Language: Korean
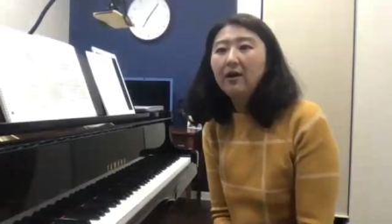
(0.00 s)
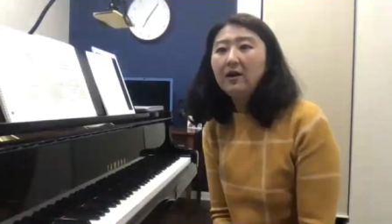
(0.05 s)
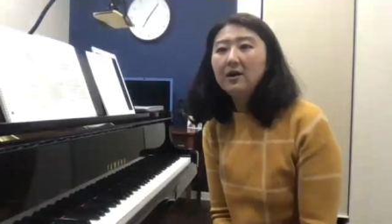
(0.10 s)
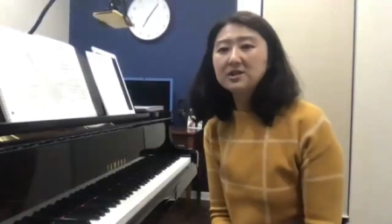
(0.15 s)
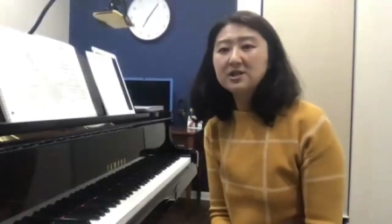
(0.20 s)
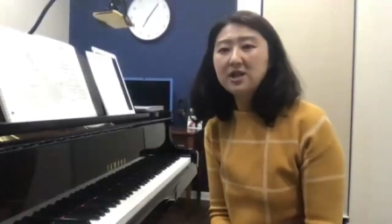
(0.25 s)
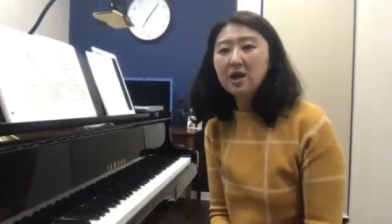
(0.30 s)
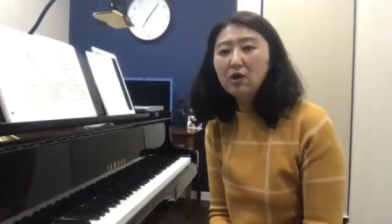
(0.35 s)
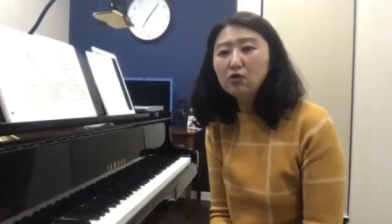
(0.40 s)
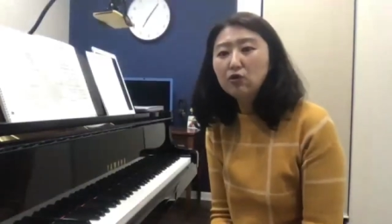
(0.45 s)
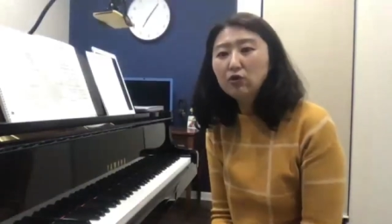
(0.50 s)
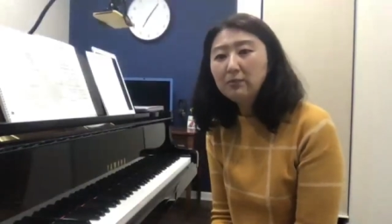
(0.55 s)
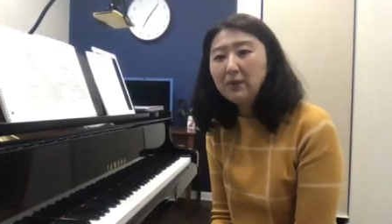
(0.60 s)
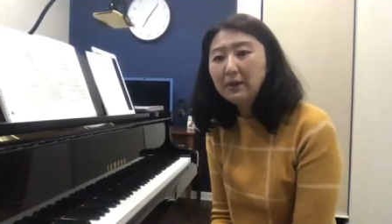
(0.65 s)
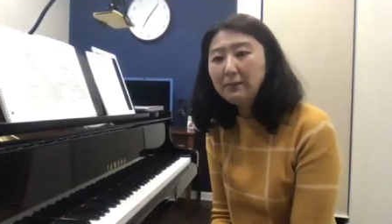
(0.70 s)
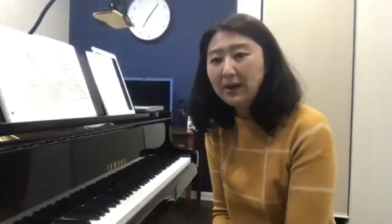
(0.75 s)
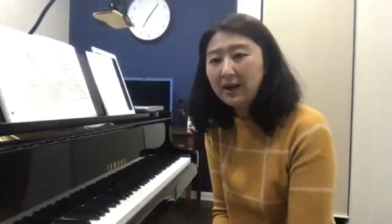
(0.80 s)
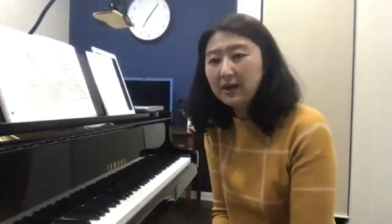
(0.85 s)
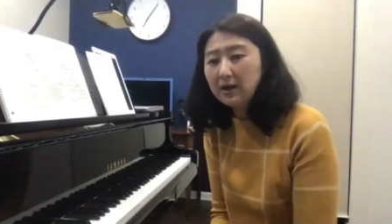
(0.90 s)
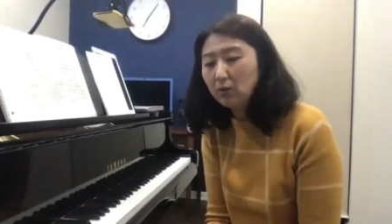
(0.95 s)
제 얼굴만
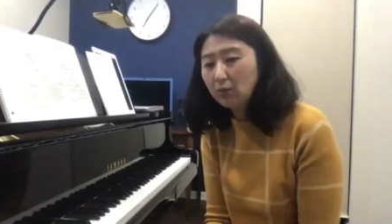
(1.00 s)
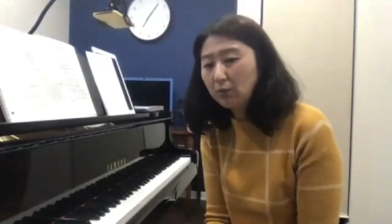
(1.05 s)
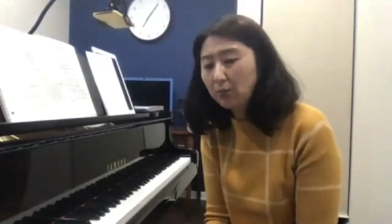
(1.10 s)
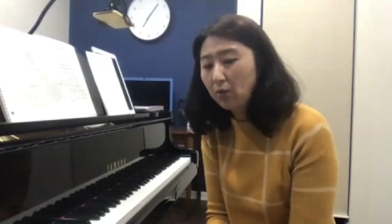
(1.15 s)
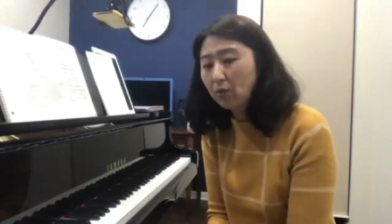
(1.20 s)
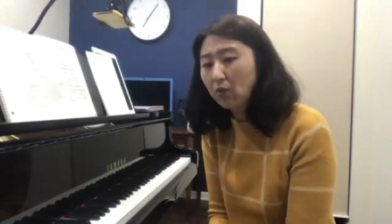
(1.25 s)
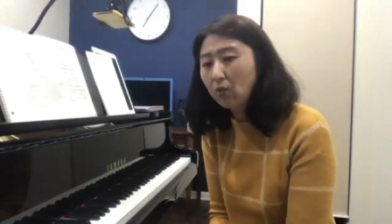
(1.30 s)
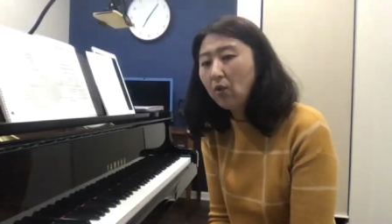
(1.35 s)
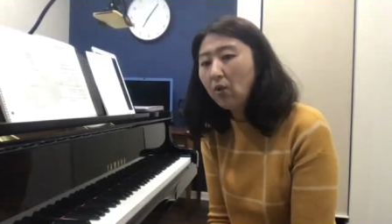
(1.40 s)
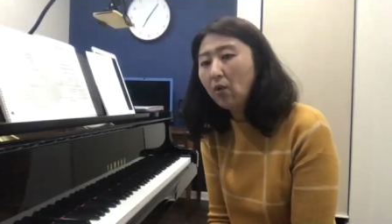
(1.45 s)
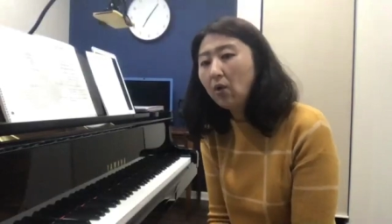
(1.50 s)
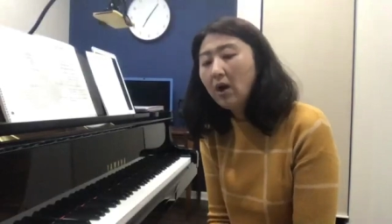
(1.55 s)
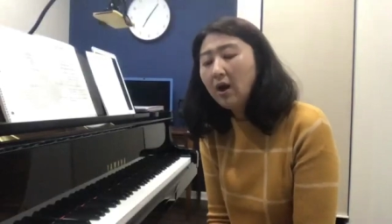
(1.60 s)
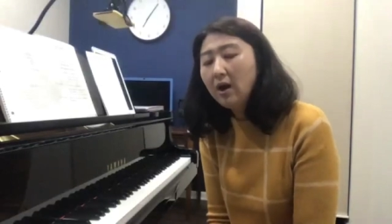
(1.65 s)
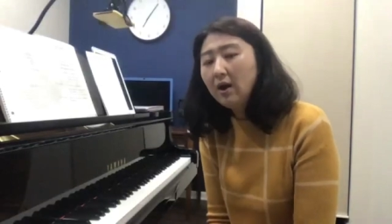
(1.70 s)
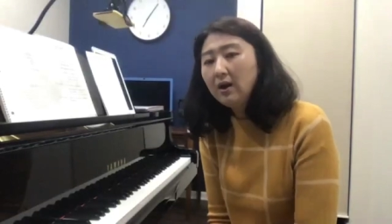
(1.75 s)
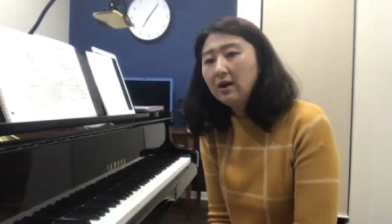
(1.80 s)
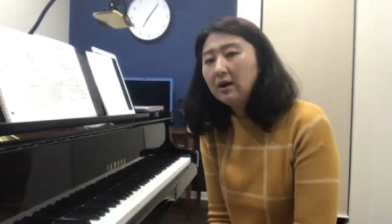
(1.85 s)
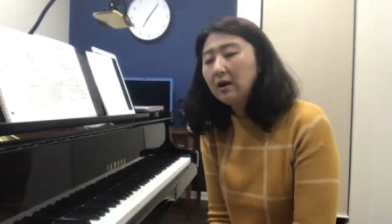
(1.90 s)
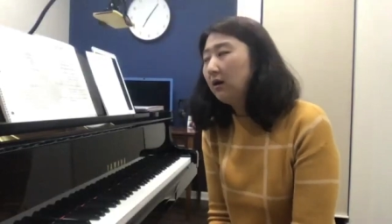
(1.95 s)
보고
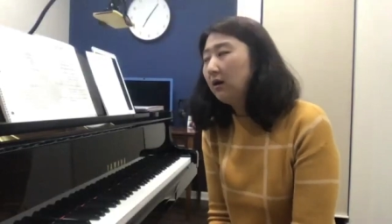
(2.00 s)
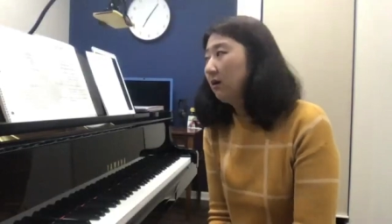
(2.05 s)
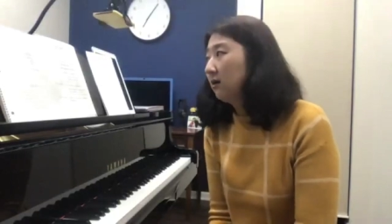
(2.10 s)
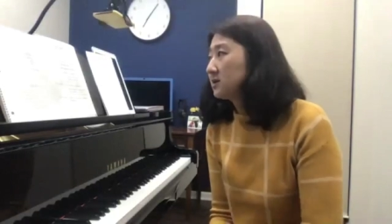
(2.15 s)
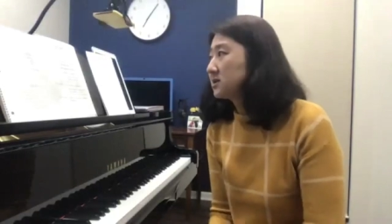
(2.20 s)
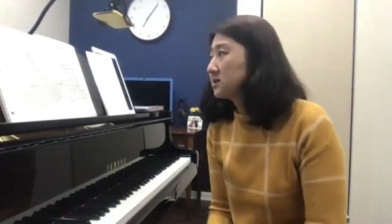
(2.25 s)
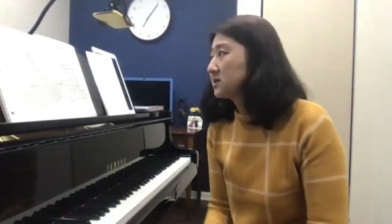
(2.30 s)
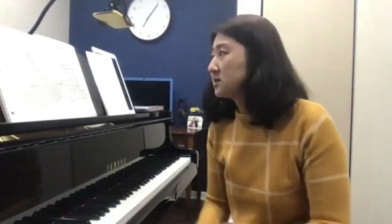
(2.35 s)
어,